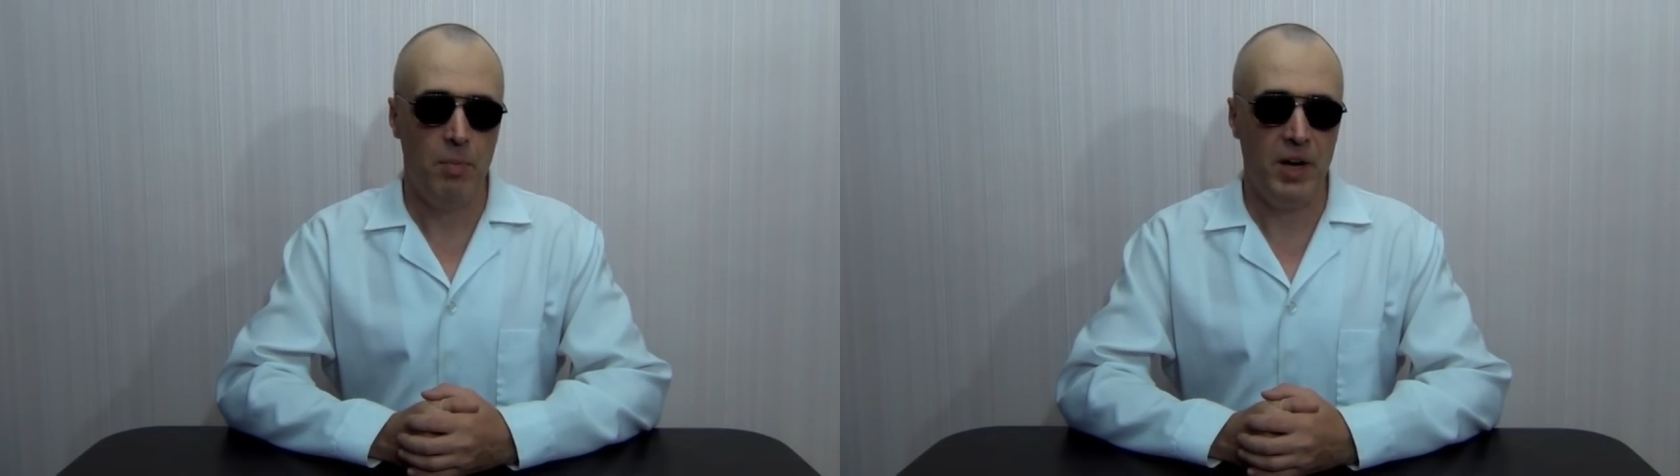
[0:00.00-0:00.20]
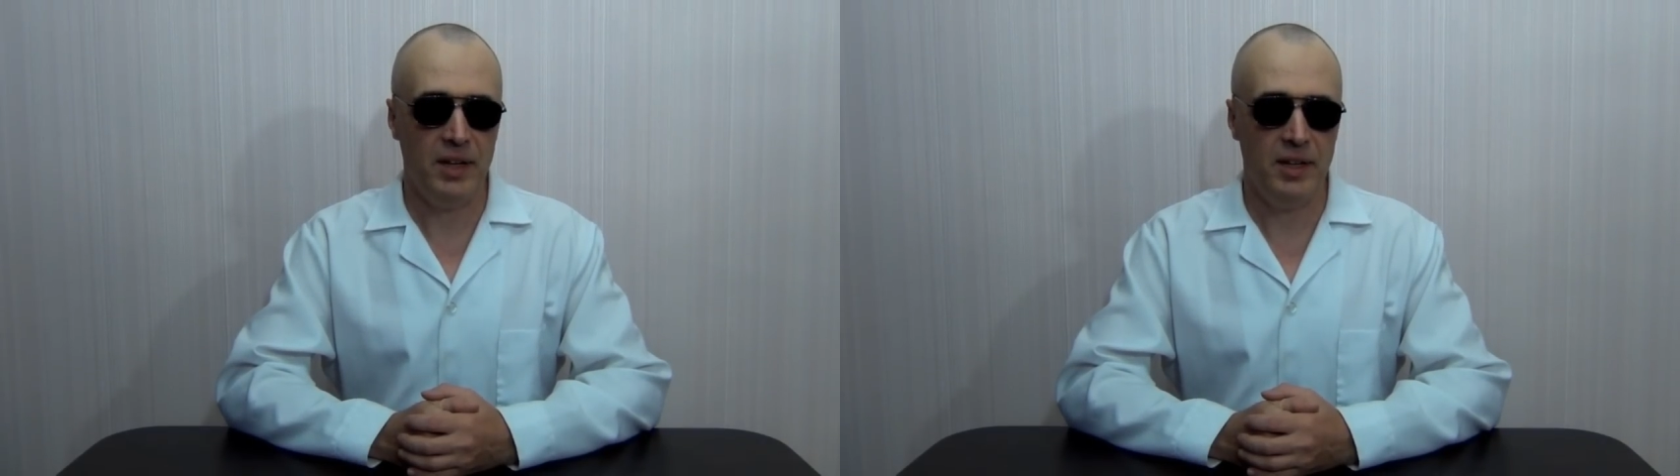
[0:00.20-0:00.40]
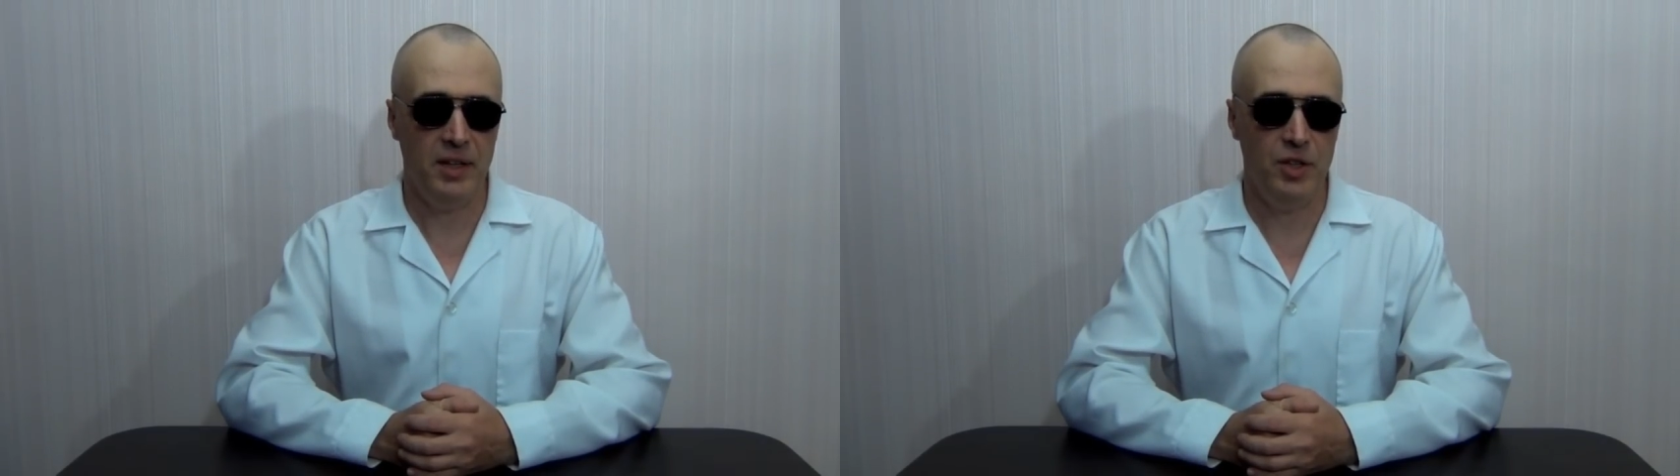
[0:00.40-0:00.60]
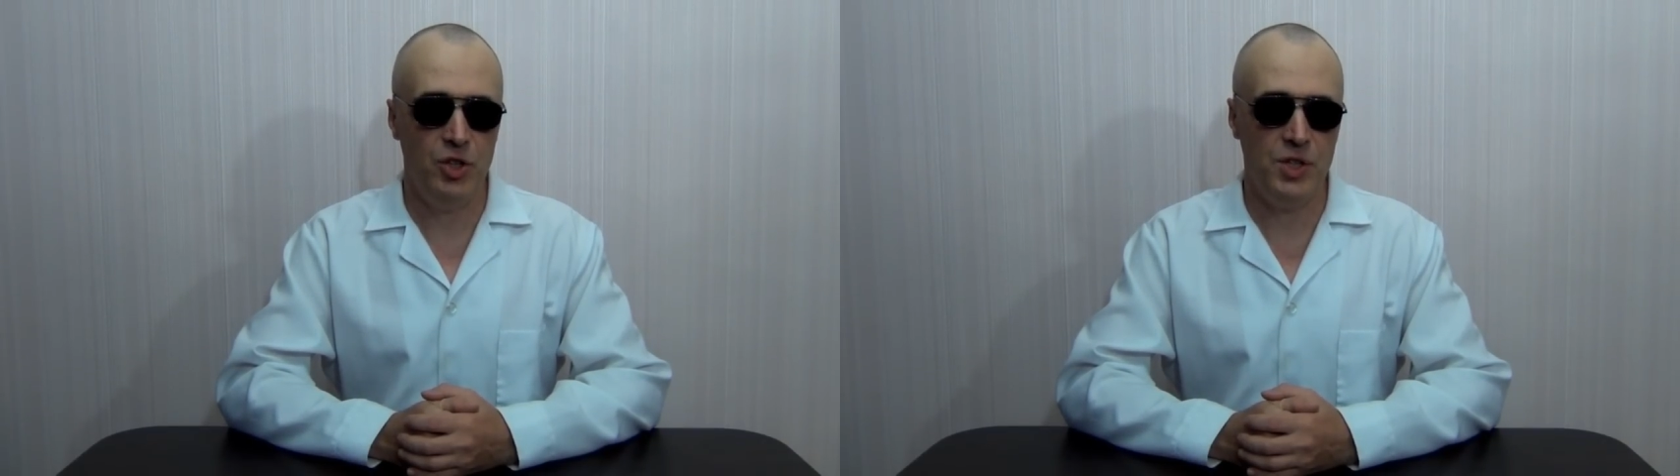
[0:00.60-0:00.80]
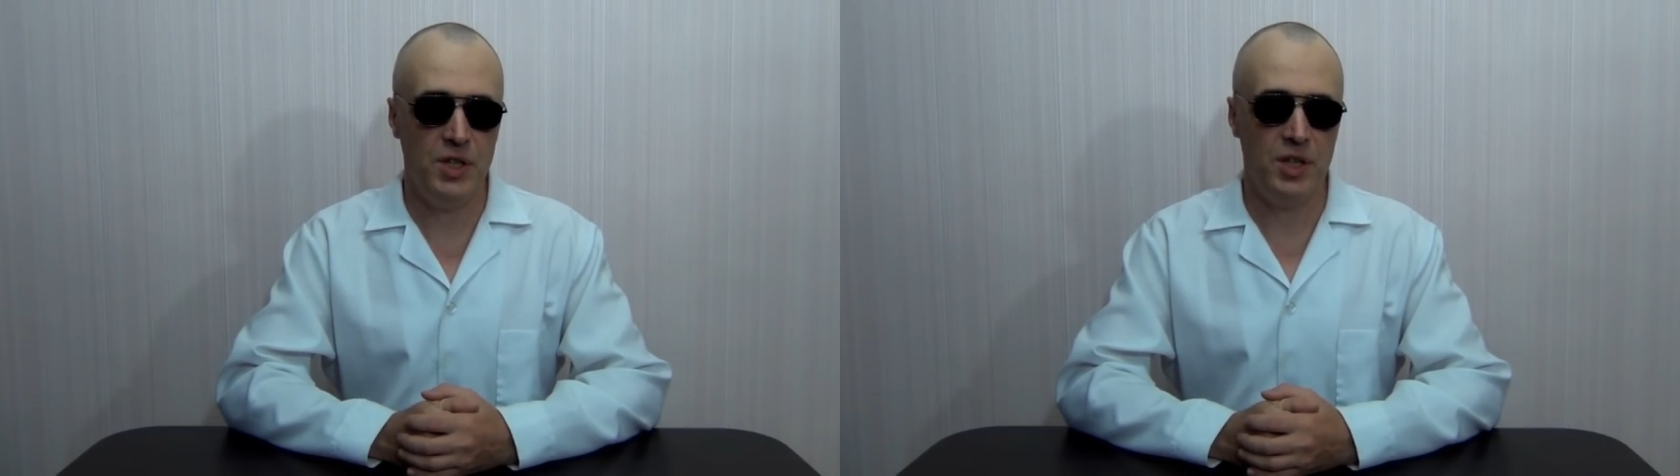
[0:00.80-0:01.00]
Пока данные
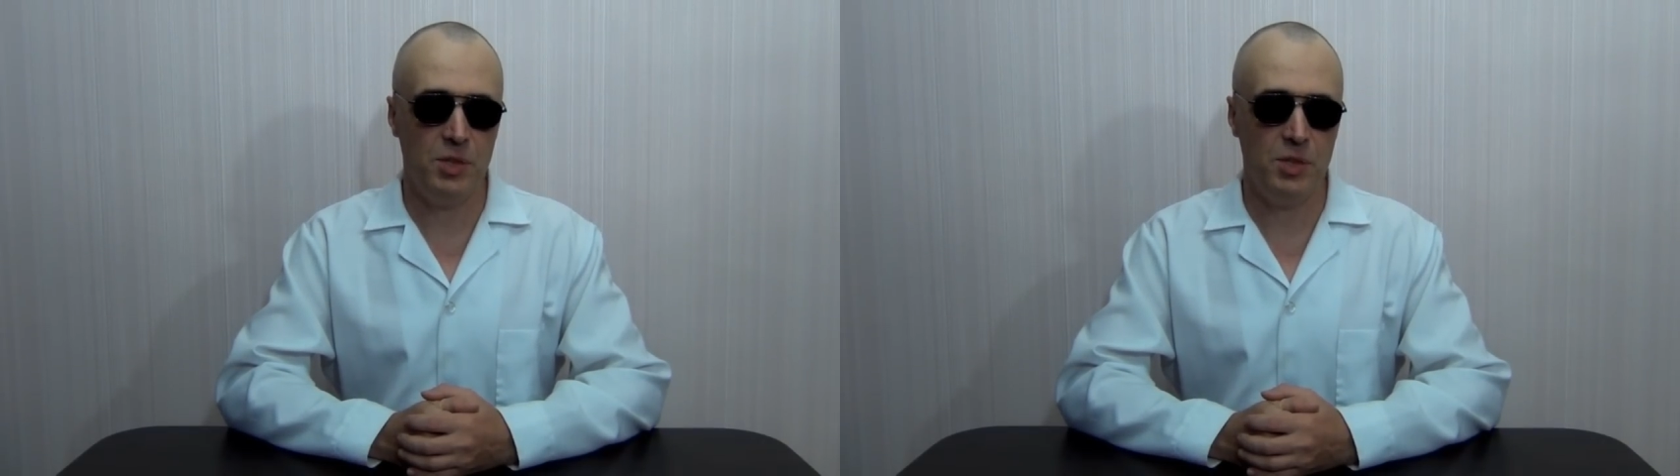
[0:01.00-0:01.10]
часы не